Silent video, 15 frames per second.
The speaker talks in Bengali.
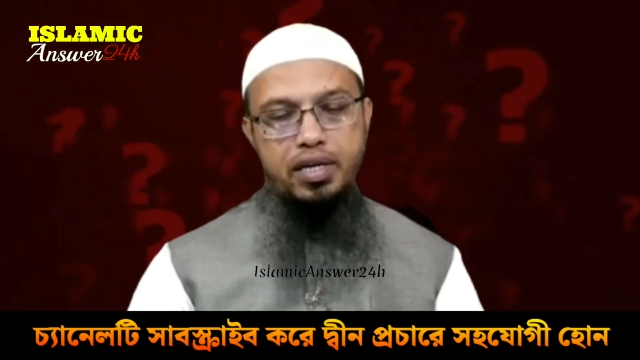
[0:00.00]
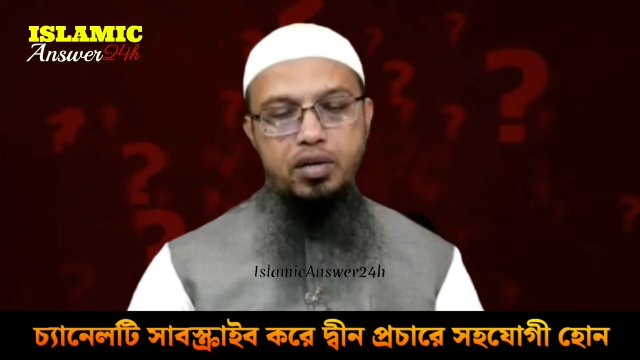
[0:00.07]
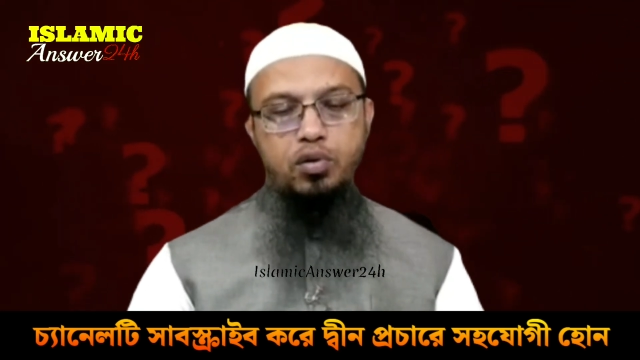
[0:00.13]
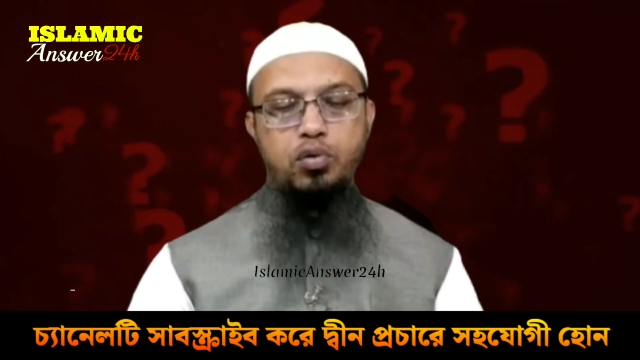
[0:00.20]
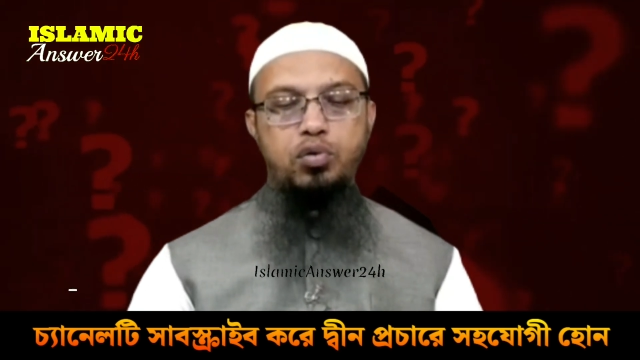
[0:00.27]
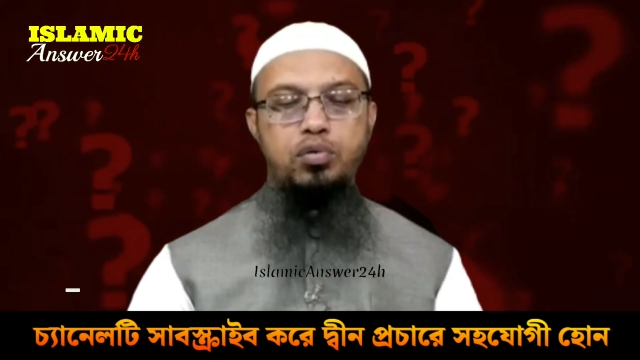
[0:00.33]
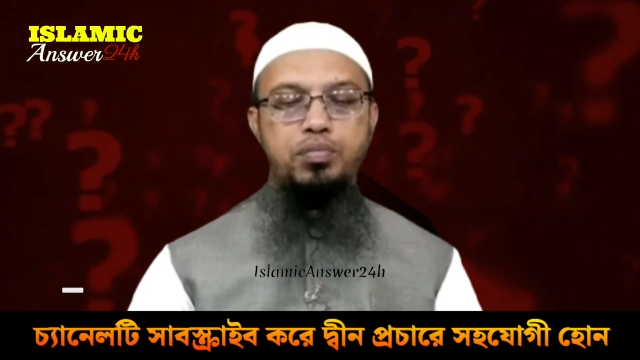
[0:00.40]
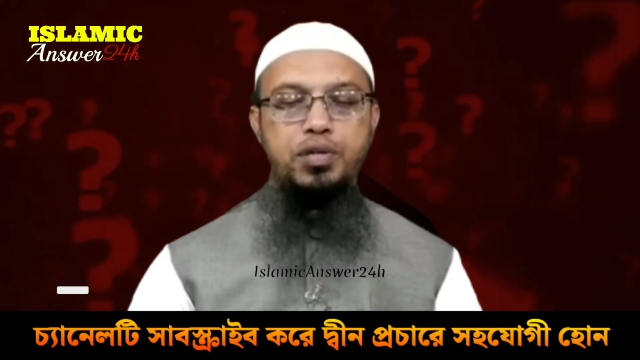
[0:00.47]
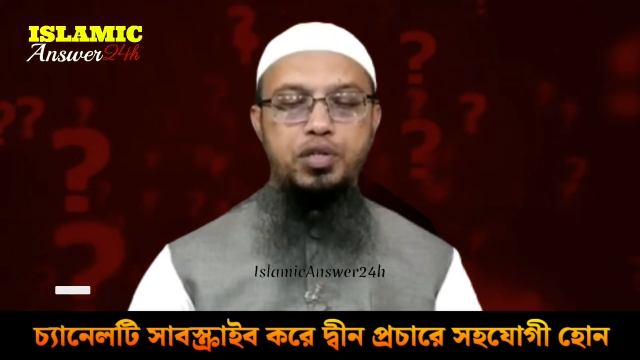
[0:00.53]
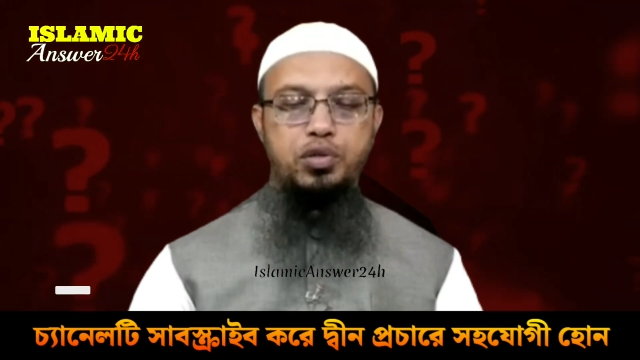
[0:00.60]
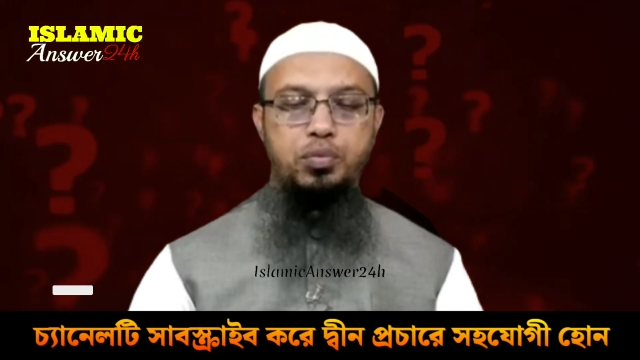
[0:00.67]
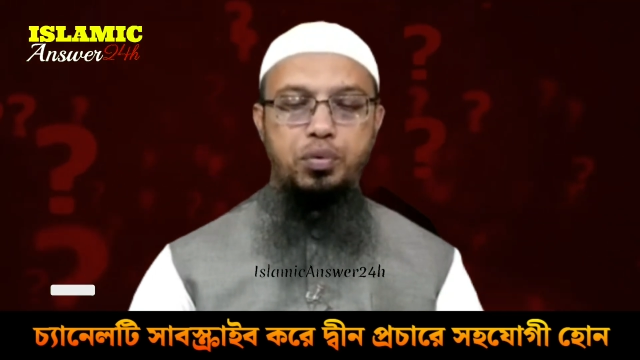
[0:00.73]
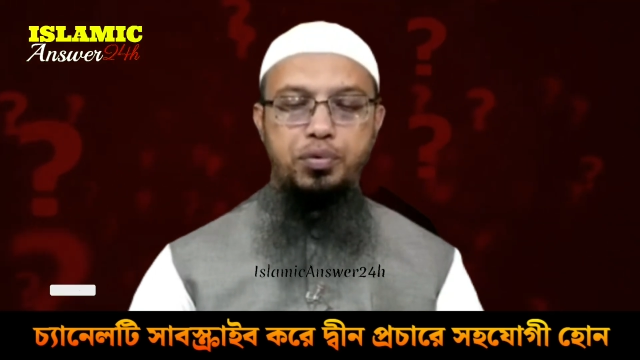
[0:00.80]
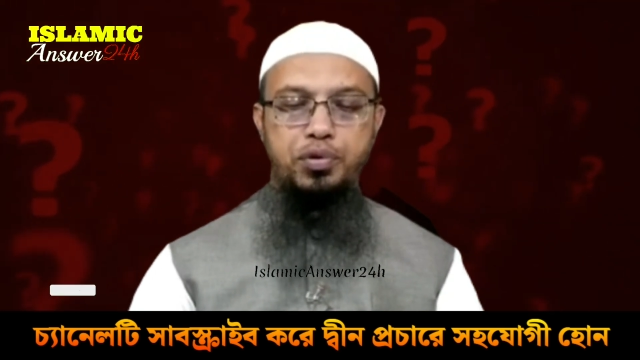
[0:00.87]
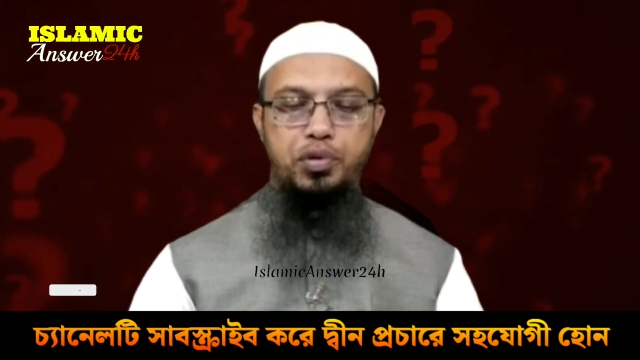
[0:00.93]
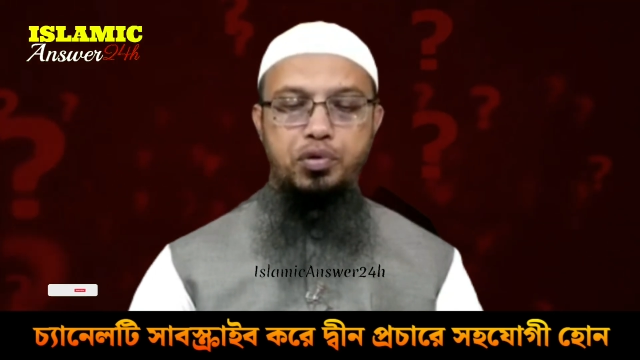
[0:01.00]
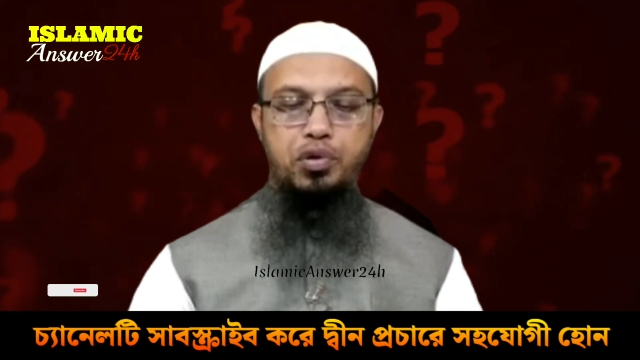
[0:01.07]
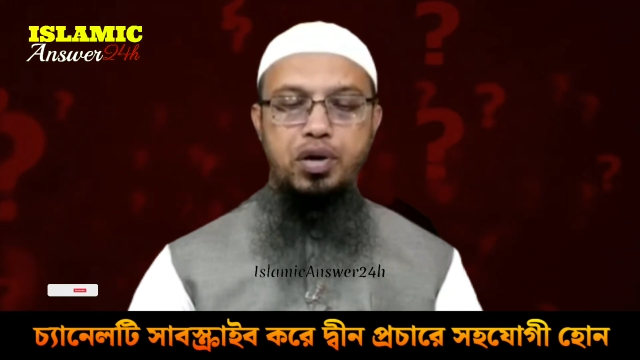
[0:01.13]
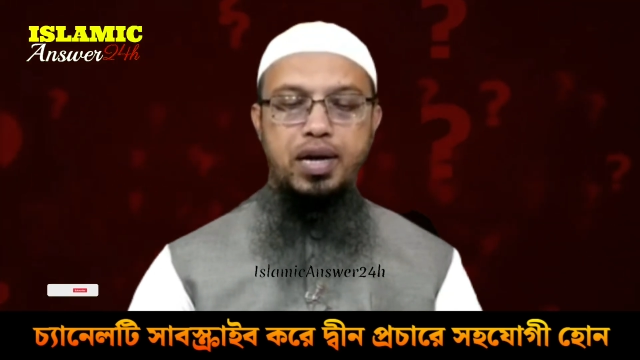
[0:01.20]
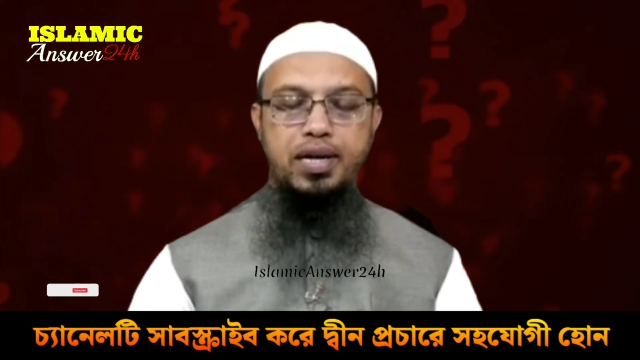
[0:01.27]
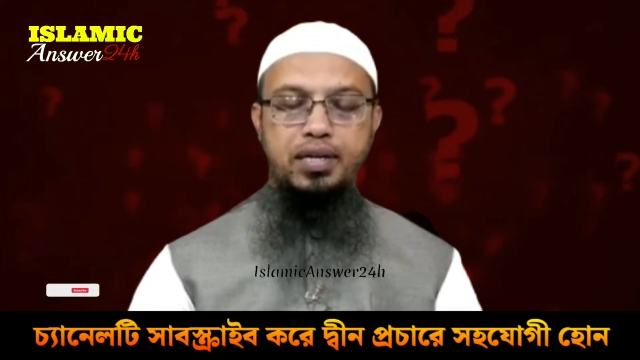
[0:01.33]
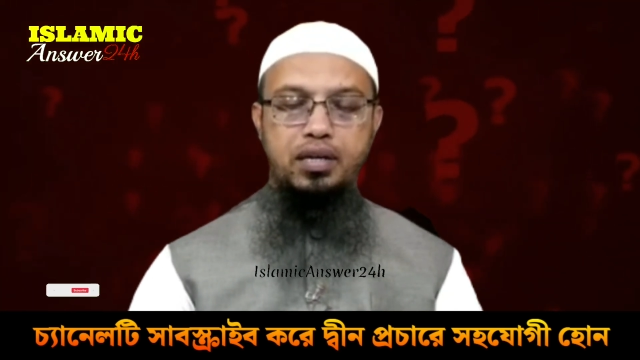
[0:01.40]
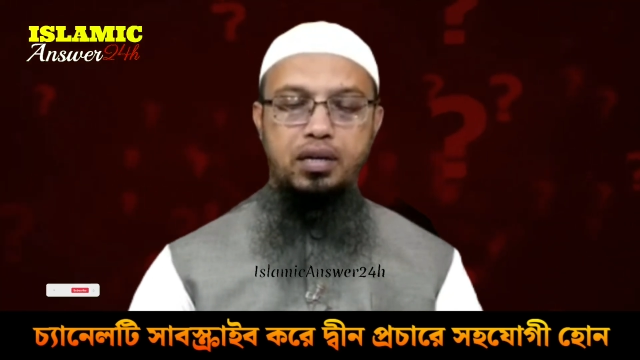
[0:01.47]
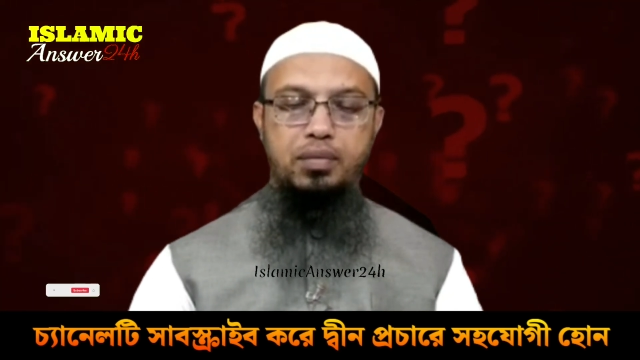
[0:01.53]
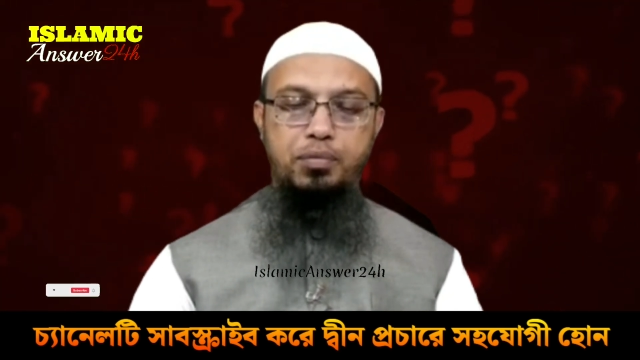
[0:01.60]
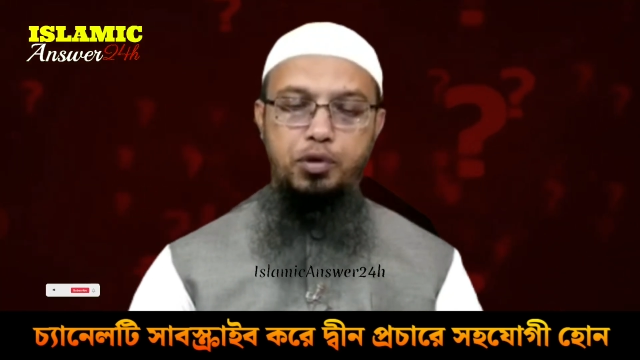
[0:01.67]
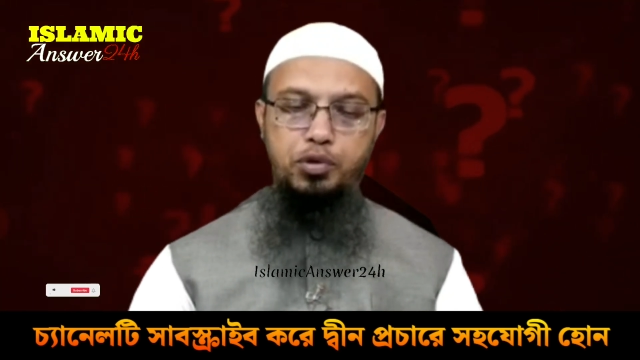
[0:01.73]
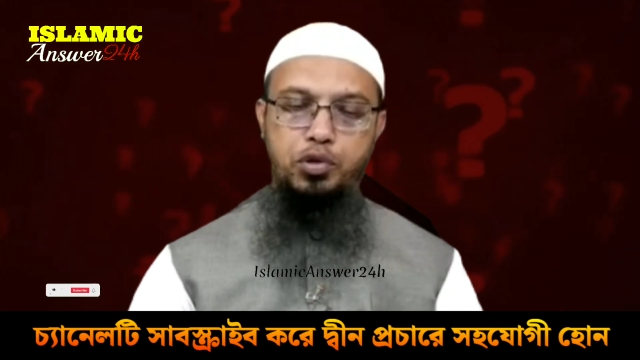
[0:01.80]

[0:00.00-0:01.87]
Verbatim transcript: এটাও বীর্য পবিত্র করার একটা